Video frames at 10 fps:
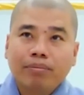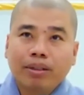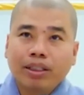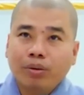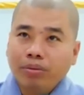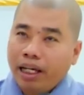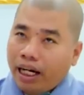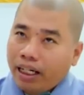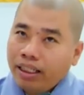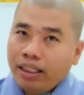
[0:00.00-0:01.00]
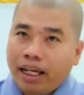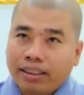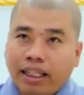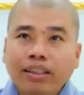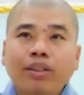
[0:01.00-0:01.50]
Mình cũng dẫn
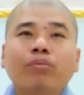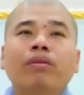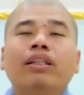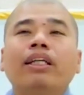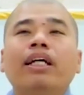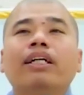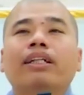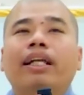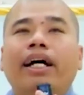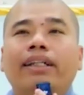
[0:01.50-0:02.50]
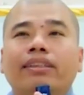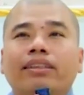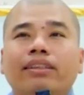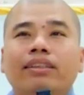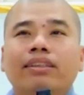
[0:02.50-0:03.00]
hàng thánh chúng ở thế giới cực lạc
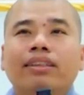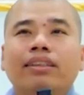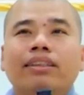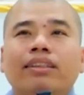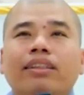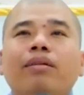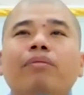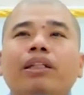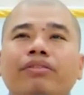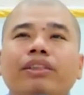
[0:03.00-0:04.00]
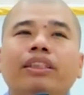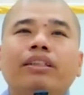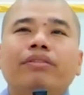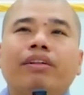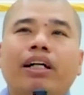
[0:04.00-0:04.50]
đi mười phương
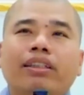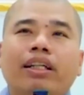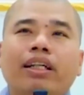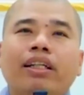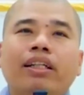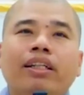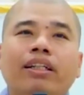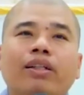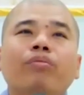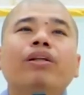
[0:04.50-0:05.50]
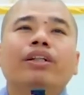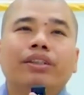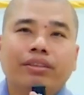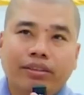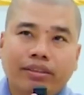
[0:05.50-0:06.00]
chư Phật để cúng
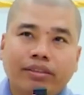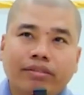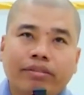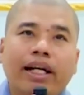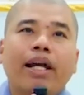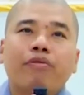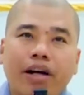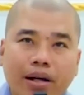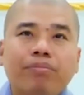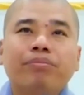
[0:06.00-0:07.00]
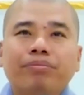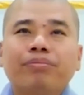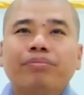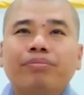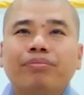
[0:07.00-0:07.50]
dường và nghe pháp,
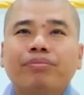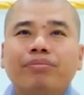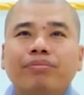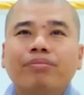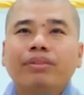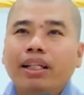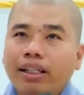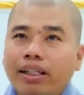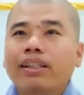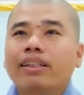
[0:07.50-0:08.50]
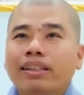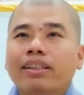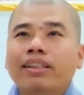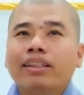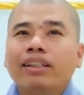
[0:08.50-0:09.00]
nhớ nghe.
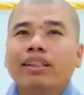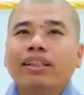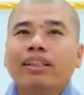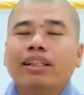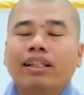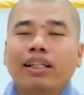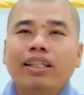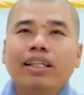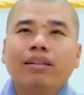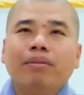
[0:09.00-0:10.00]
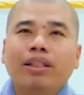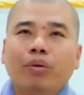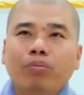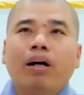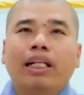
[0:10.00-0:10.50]
Nên cái duyên mà
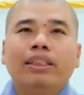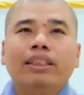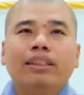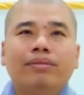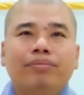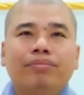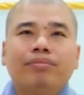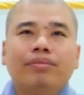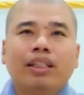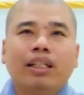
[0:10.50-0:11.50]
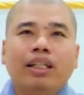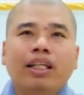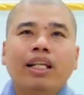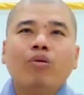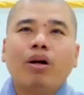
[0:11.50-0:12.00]
dũng mạnh á, thì
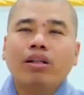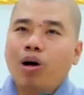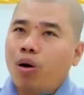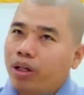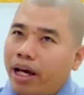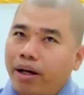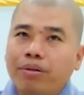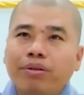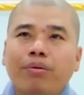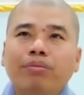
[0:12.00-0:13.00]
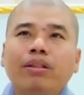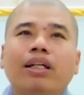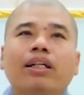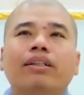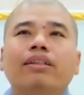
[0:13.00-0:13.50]
đi đến quốc độ nào cũng
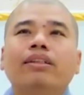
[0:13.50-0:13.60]
là